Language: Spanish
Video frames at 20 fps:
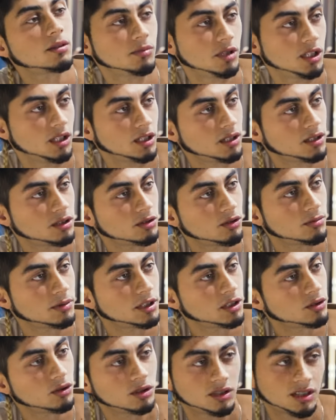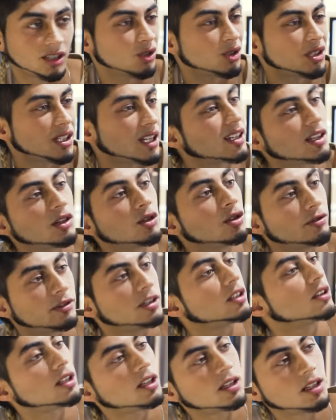también en ese momento. Y se nota quién no
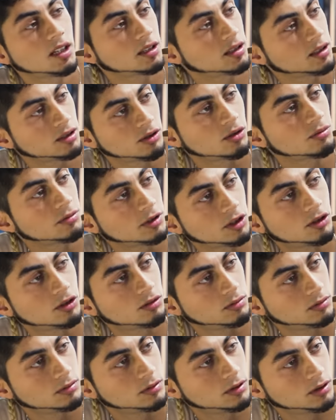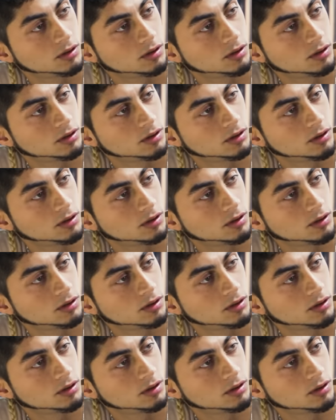freestylea en ese momento.